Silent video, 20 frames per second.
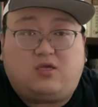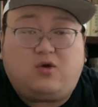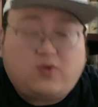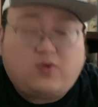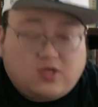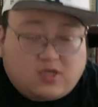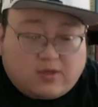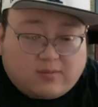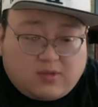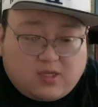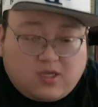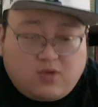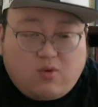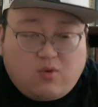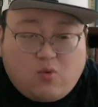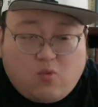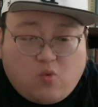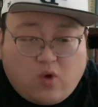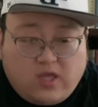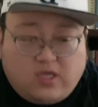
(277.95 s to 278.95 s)
因为什么呢？因
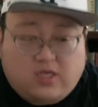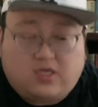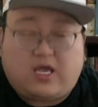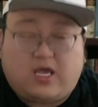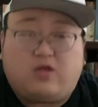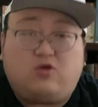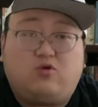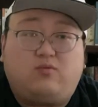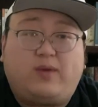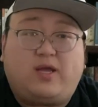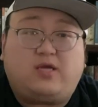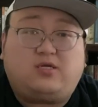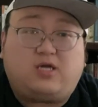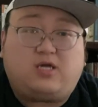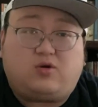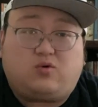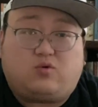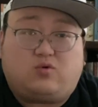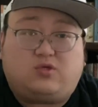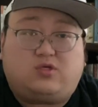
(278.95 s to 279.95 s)
为我以前就被
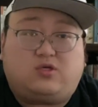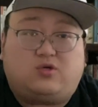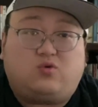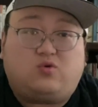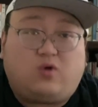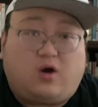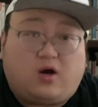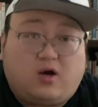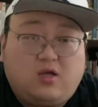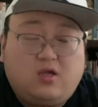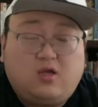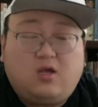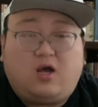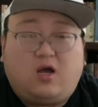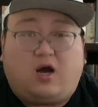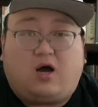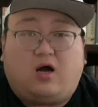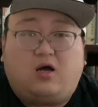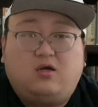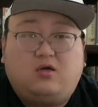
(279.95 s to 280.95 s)
这种情况
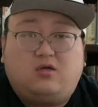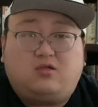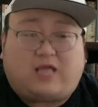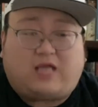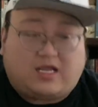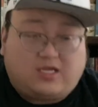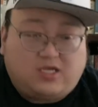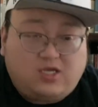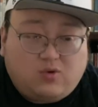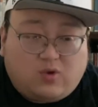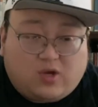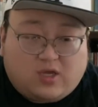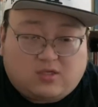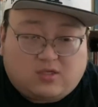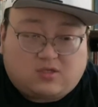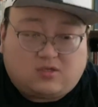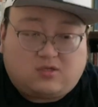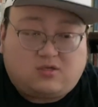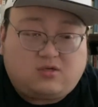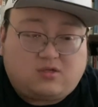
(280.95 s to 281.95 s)
啊打击过一
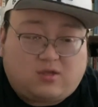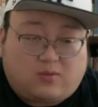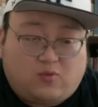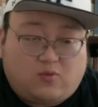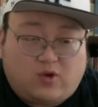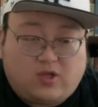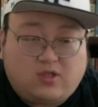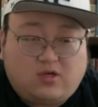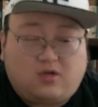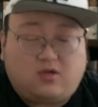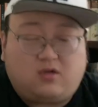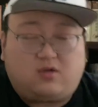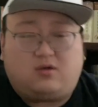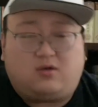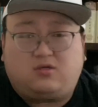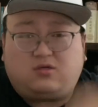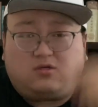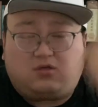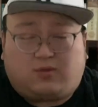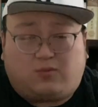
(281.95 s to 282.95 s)
次，是怎么回事？
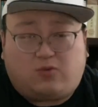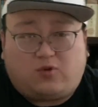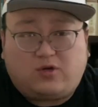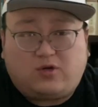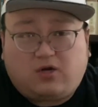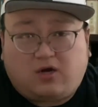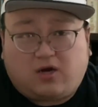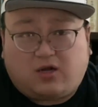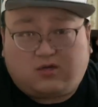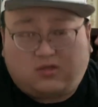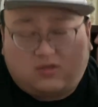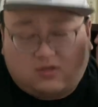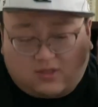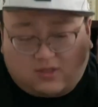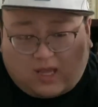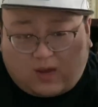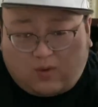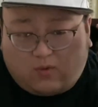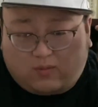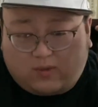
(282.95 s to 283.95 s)
是怎么回事呢？是
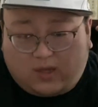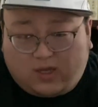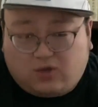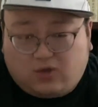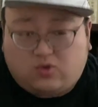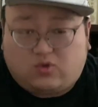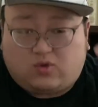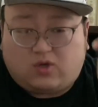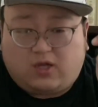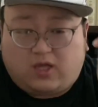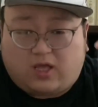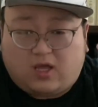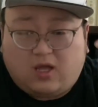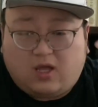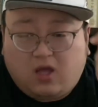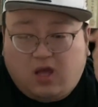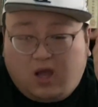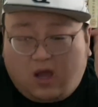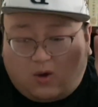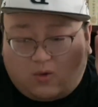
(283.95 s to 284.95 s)
在我们一个群里，
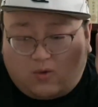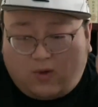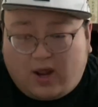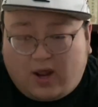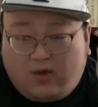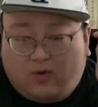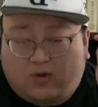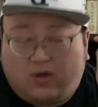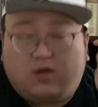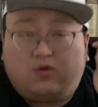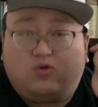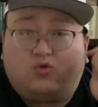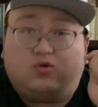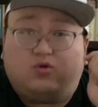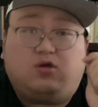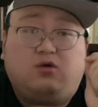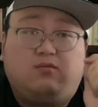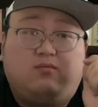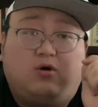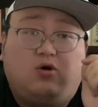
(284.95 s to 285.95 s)
我原来有一个
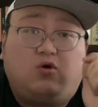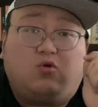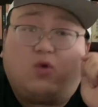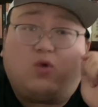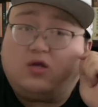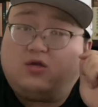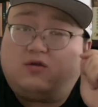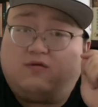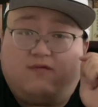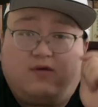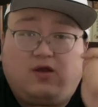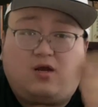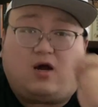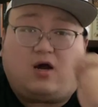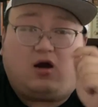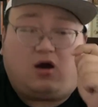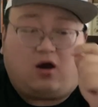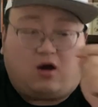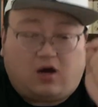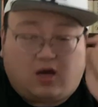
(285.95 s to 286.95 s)
女性朋友，关系非
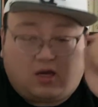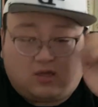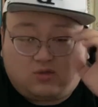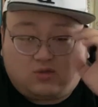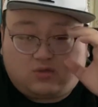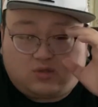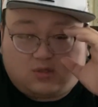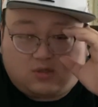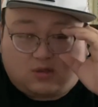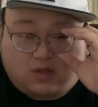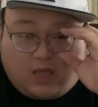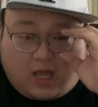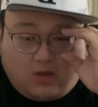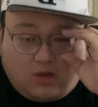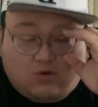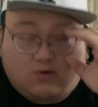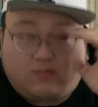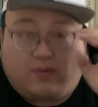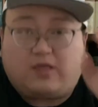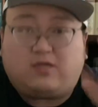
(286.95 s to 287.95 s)
常好啊，就是她
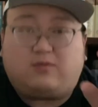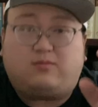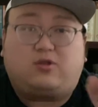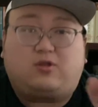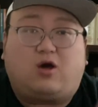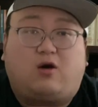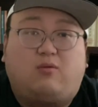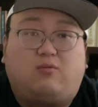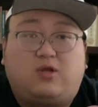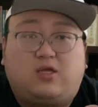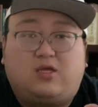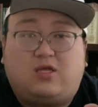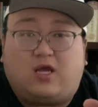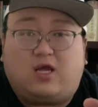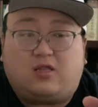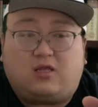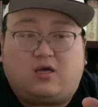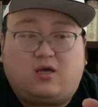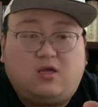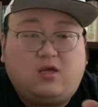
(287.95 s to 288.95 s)
就是被这么挑拨离
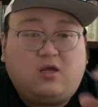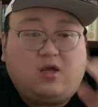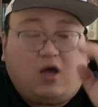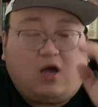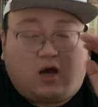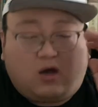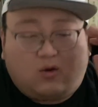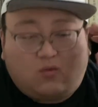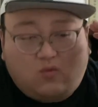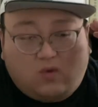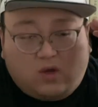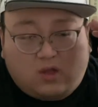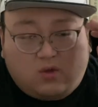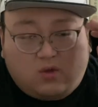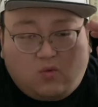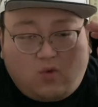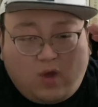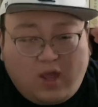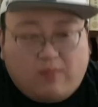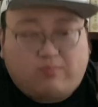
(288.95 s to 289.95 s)
间的啊。我
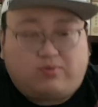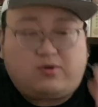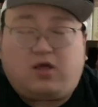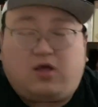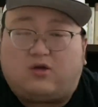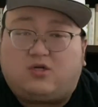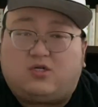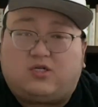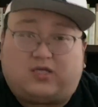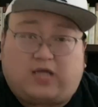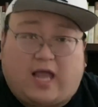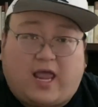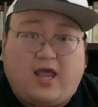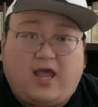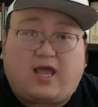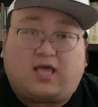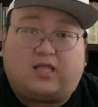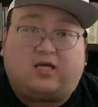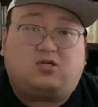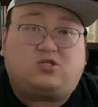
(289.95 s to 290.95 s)
我也不知道是
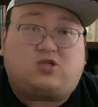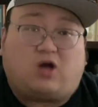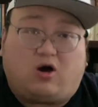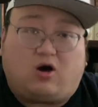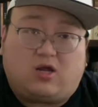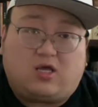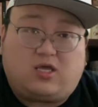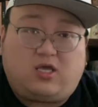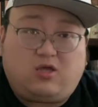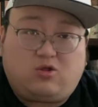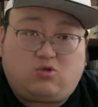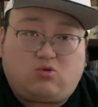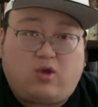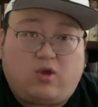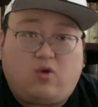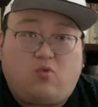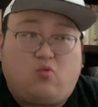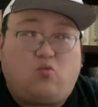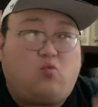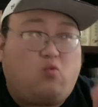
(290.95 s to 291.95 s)
谁给她找了一。
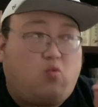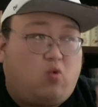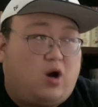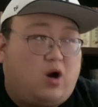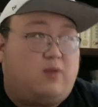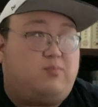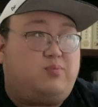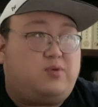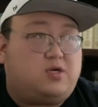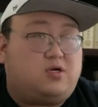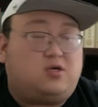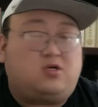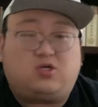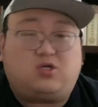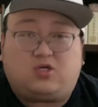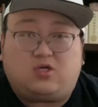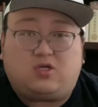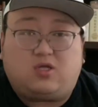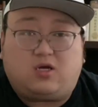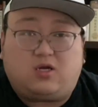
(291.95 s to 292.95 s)
对于我平
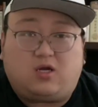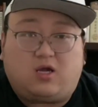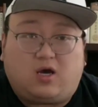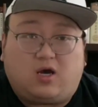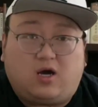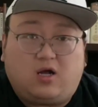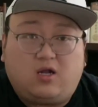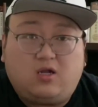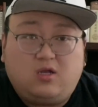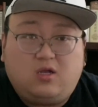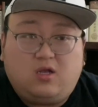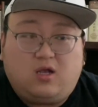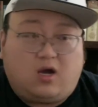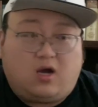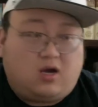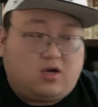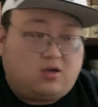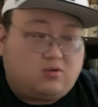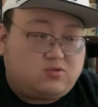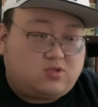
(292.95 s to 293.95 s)
时的这个
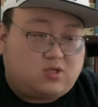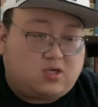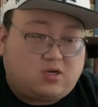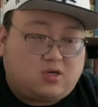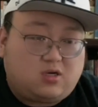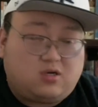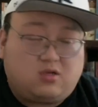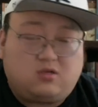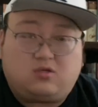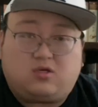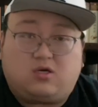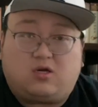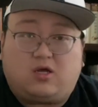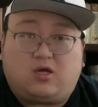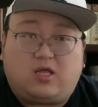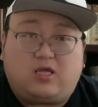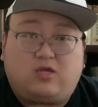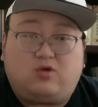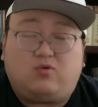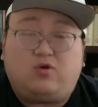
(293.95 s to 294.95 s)
啊，这个这个
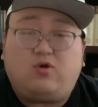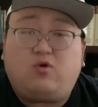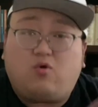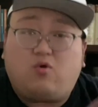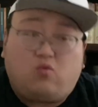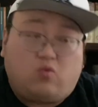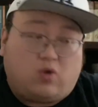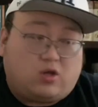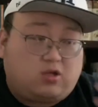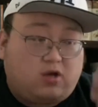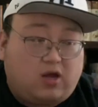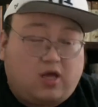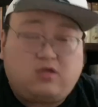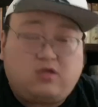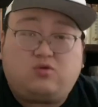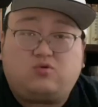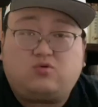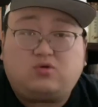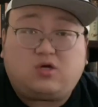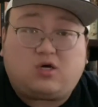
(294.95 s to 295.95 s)
聊天记录，因为我的聊
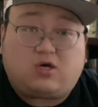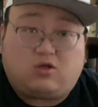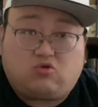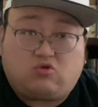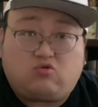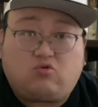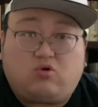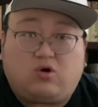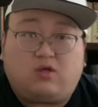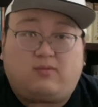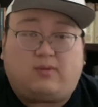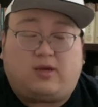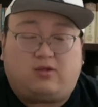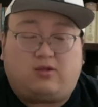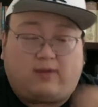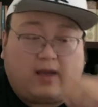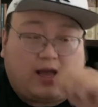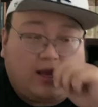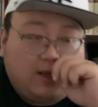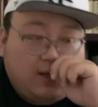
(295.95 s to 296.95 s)
天记录是很多的嘛，
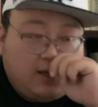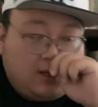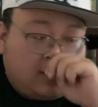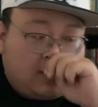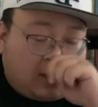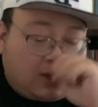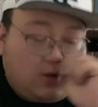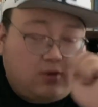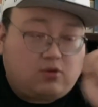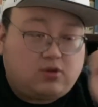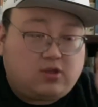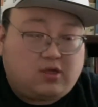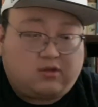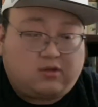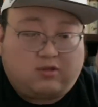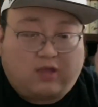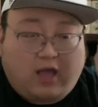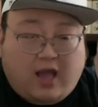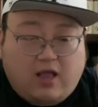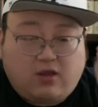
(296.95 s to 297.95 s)
对吧？然后
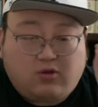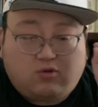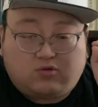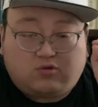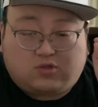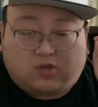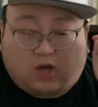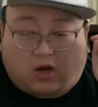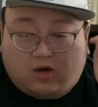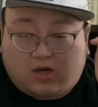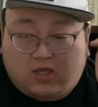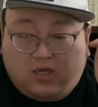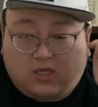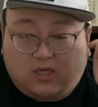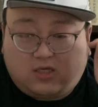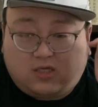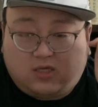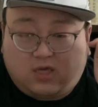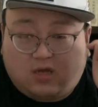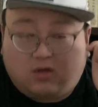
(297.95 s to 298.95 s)
呢，他就找了
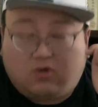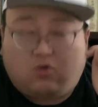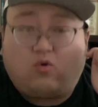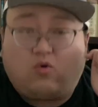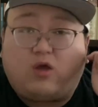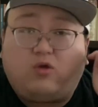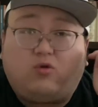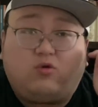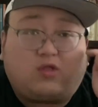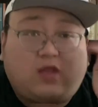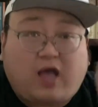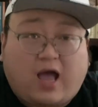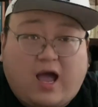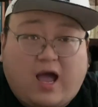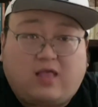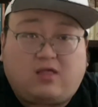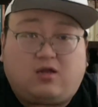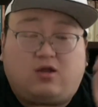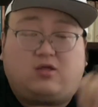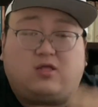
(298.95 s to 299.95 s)
一些关于
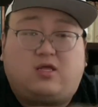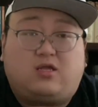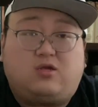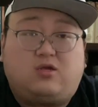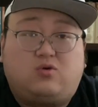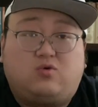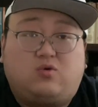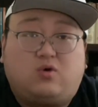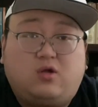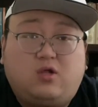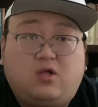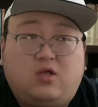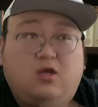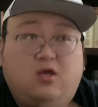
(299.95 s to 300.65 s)
他的聊天记录。